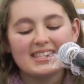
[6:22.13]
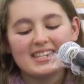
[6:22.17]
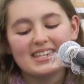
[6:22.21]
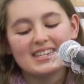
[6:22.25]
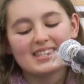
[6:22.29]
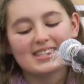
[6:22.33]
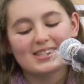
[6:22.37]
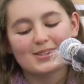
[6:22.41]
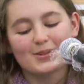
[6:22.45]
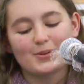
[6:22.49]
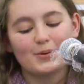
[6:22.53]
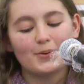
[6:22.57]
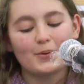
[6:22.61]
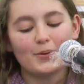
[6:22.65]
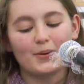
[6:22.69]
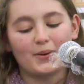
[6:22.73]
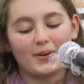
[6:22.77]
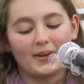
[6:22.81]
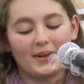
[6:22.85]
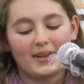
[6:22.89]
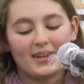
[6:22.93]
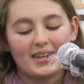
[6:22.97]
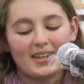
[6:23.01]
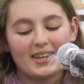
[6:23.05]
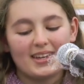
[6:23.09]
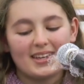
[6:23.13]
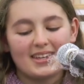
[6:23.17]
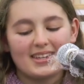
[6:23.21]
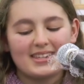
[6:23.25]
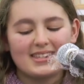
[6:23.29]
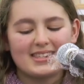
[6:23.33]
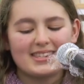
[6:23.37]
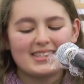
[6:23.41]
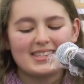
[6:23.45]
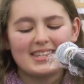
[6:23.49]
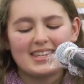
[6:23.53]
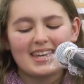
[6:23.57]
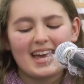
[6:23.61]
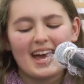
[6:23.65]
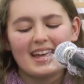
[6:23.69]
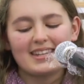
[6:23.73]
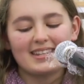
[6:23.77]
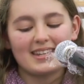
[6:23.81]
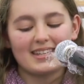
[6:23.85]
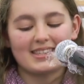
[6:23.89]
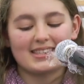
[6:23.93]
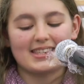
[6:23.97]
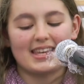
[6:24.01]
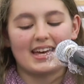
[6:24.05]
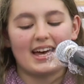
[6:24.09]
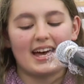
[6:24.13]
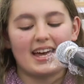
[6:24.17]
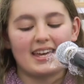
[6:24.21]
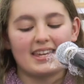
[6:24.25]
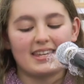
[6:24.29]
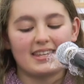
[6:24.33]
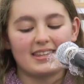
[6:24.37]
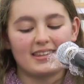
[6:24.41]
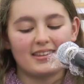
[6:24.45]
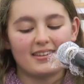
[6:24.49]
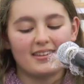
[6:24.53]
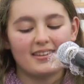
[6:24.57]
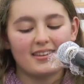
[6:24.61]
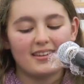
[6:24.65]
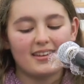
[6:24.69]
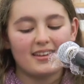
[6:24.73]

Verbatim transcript: sie ist zu jung. Sie kann nichts erreichen.